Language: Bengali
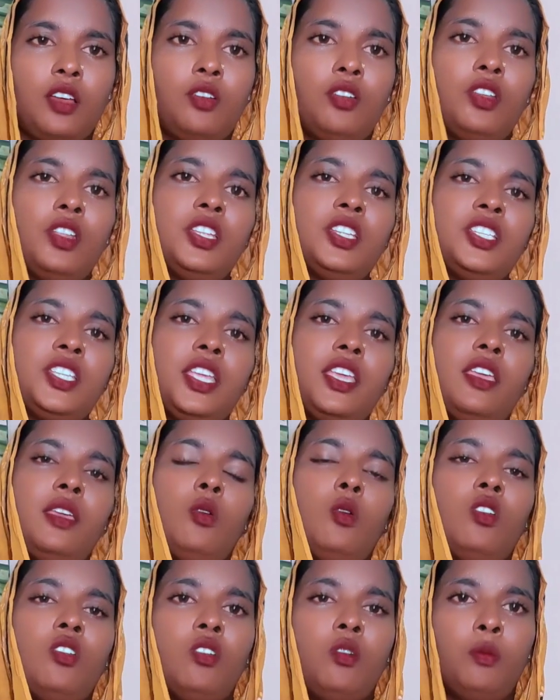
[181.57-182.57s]
না করেই সে
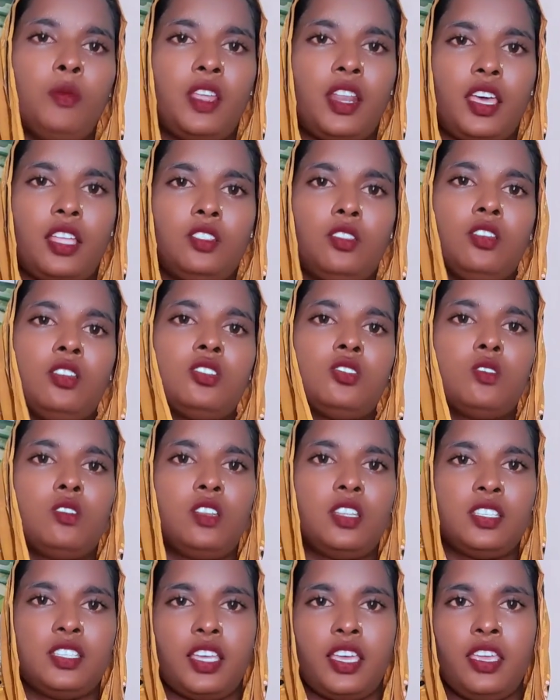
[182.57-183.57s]
অন্য মেয়ের হাত ধরে
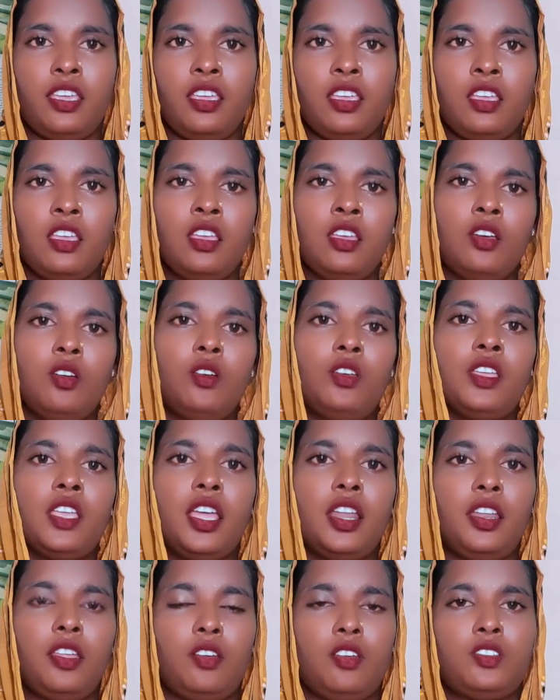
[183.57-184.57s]
চলে যায়
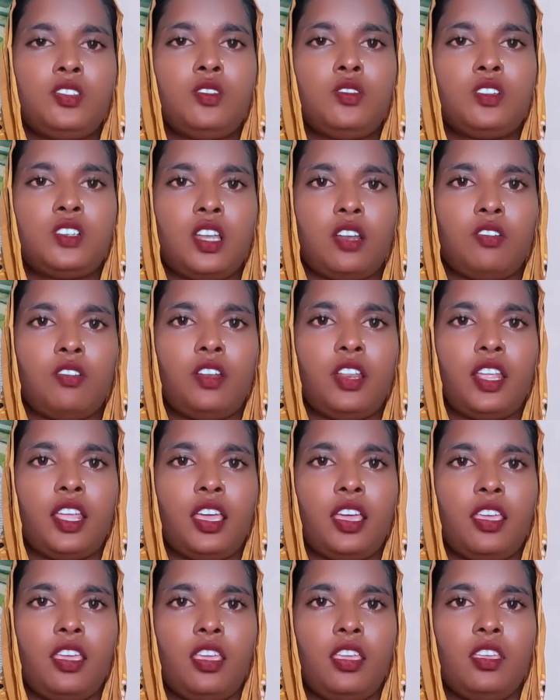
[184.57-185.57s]
ওইখানে ওই সংসার করে
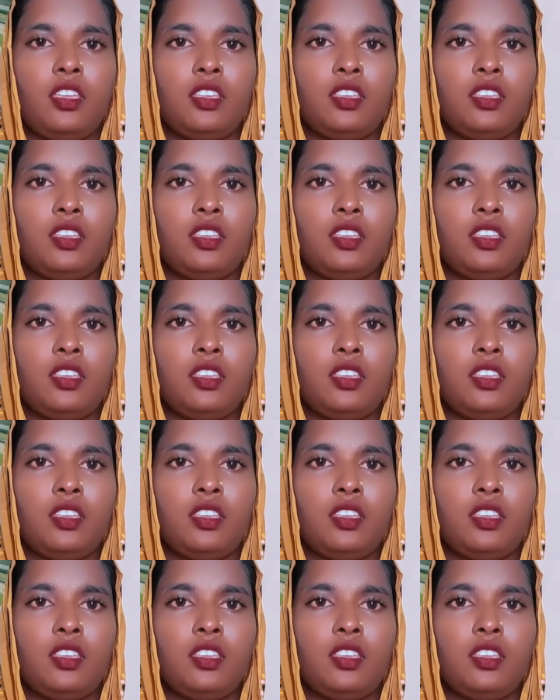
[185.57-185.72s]
খায়